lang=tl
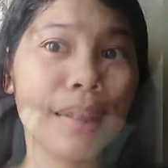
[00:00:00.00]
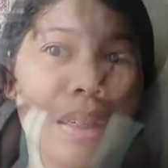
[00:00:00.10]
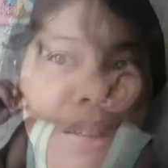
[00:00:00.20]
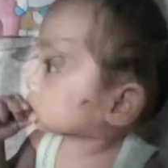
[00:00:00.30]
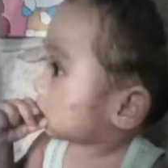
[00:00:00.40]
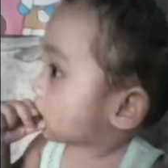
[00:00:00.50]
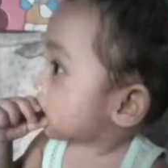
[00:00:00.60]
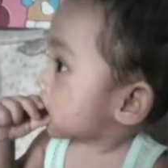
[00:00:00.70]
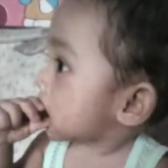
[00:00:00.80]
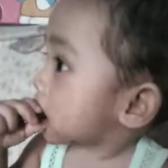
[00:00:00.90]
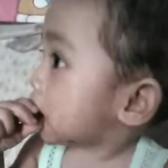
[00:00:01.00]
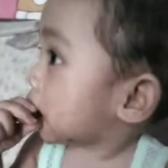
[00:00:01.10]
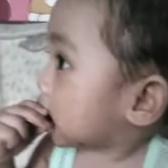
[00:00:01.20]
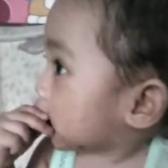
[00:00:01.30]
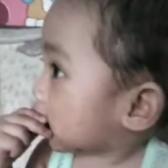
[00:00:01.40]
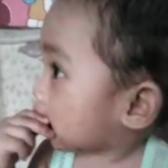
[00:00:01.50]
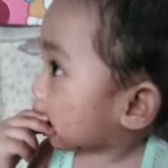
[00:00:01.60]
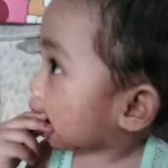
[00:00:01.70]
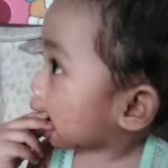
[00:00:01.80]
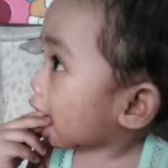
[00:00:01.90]
Hi guys! Ito yung
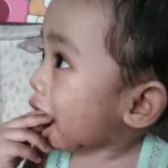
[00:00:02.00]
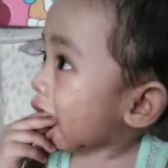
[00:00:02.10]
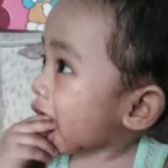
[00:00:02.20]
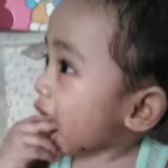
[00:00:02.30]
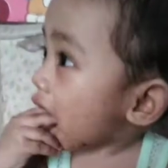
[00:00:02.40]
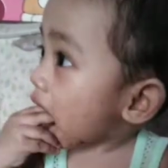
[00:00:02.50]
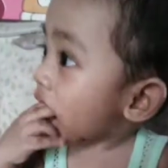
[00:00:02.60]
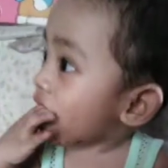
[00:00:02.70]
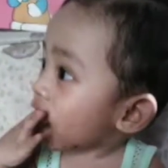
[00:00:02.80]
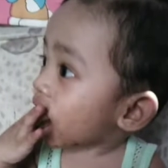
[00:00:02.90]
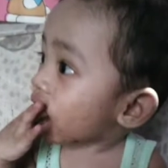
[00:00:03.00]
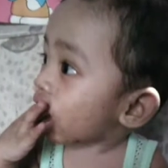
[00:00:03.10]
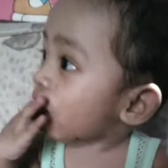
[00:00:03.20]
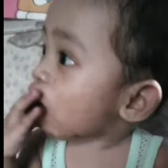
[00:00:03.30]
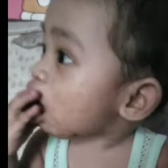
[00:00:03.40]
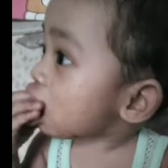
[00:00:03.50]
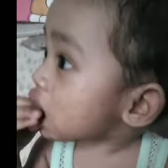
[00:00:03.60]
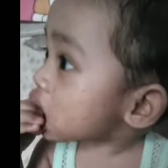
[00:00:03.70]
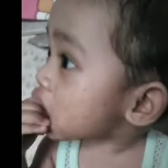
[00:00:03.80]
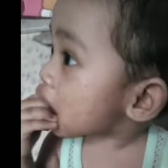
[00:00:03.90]
tsura ng batang. Kakatapos
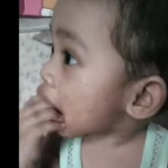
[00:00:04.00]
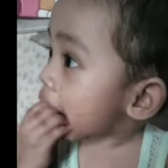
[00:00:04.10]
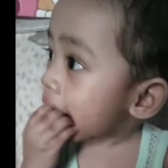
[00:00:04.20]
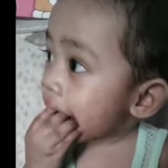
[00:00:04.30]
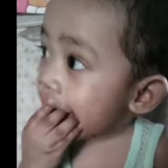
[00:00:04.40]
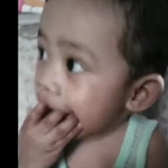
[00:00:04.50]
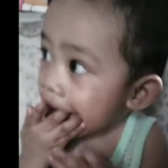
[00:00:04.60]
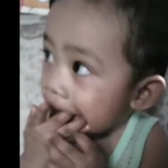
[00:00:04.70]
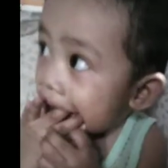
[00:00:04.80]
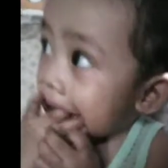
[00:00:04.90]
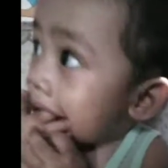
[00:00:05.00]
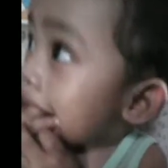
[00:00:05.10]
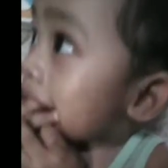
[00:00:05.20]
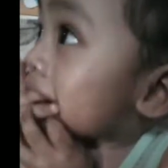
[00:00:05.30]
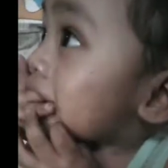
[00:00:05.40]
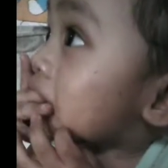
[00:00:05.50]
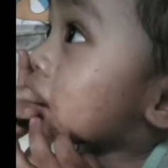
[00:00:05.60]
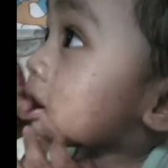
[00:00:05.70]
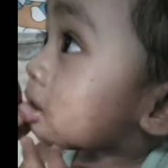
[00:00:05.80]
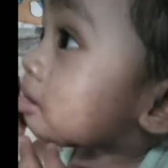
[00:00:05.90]
lang maligo, ang dumi-dumi na
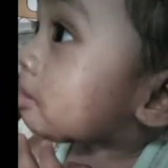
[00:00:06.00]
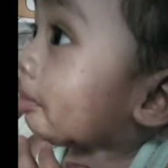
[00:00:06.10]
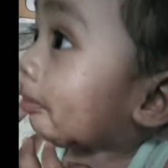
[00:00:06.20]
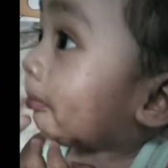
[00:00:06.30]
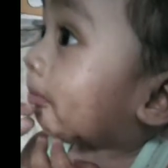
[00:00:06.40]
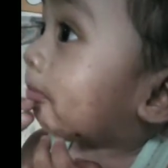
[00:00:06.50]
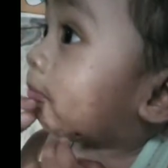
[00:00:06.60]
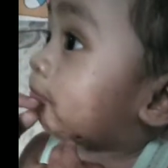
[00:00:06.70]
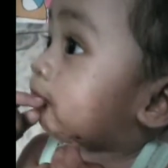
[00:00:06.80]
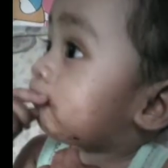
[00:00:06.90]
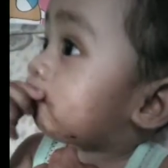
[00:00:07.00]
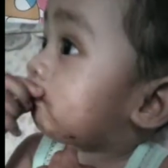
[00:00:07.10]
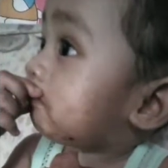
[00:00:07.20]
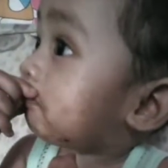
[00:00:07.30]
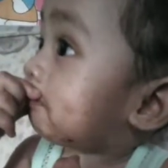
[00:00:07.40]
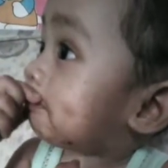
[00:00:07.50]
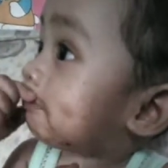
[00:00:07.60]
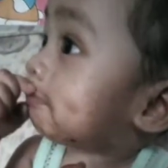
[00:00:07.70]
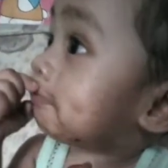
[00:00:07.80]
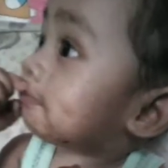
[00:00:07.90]
kaagad. Ang dungis-dungis na.
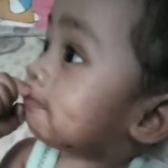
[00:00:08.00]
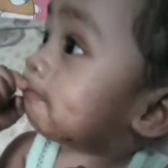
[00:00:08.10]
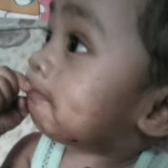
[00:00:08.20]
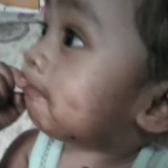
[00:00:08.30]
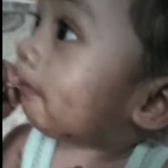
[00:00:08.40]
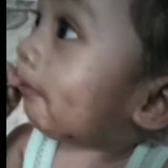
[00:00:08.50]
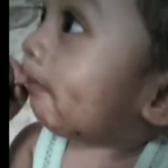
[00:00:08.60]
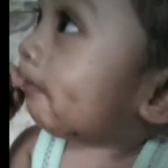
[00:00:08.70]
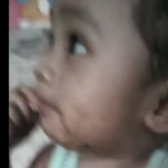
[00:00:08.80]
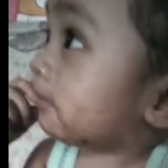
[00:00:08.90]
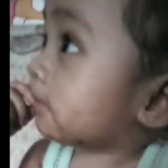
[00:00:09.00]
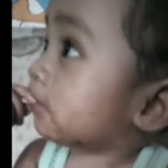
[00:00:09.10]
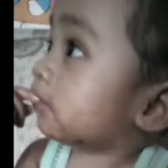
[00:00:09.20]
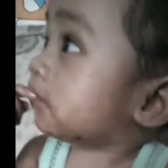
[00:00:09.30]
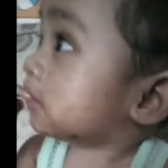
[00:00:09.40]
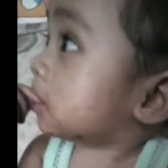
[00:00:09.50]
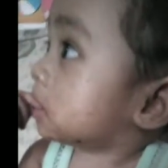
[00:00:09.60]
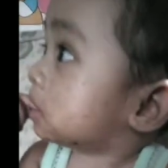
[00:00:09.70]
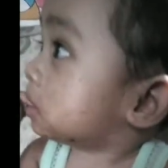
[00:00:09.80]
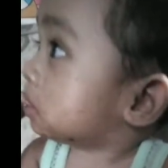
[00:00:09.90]
Kasi, paano ba naman? Pinakain ko siya ng
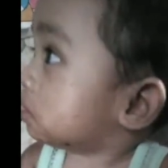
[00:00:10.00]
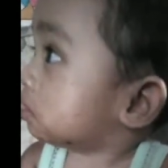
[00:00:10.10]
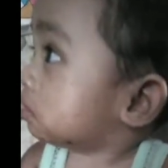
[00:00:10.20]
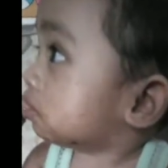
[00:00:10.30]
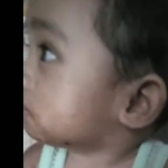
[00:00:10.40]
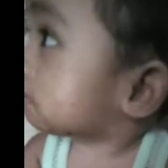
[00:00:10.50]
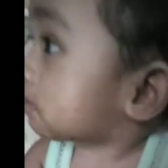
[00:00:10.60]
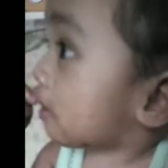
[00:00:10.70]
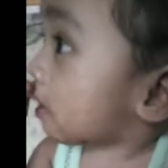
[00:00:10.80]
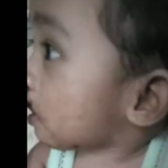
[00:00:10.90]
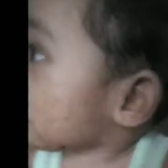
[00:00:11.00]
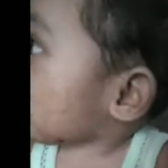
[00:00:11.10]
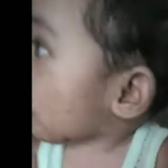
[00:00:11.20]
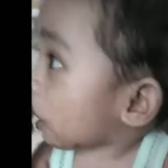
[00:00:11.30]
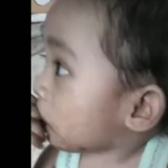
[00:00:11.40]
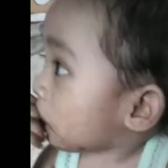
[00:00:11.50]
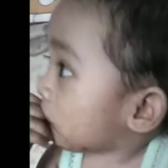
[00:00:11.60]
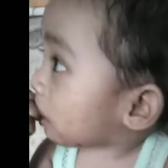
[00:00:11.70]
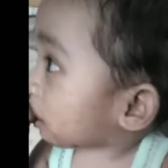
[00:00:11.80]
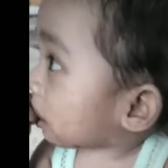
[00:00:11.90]
chocolate. Yung pillows.
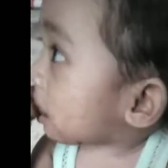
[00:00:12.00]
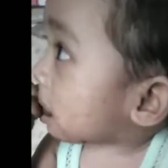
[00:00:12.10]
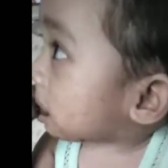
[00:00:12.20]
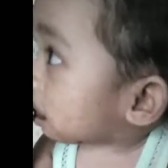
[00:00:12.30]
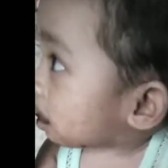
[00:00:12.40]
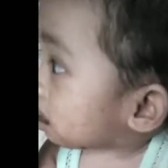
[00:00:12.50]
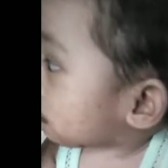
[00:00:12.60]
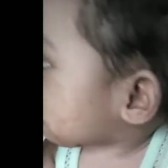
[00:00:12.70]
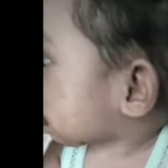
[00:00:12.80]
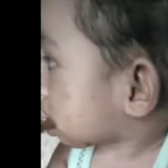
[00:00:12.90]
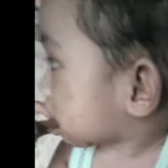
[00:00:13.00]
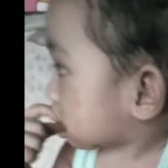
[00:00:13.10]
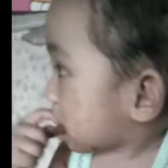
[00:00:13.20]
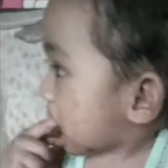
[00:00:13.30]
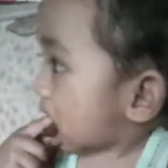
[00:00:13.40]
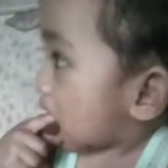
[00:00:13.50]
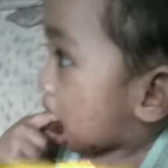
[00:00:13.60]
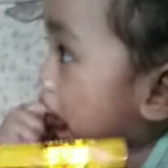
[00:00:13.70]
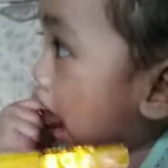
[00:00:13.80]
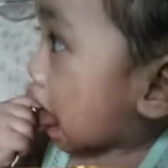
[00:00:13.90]
Ito oh.
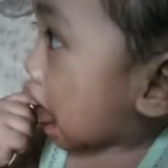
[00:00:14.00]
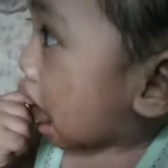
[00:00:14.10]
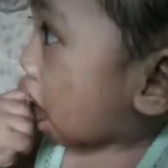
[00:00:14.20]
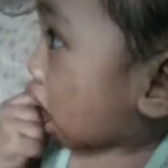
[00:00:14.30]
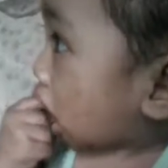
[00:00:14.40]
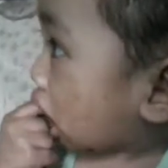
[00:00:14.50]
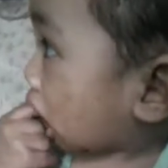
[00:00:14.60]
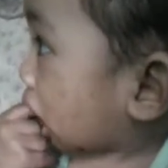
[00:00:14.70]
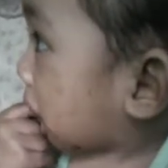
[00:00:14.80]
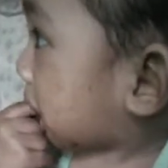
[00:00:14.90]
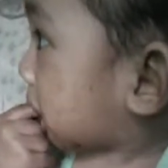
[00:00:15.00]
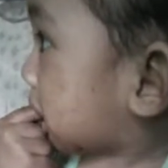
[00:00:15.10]
Pinakain ko siya. Ayan.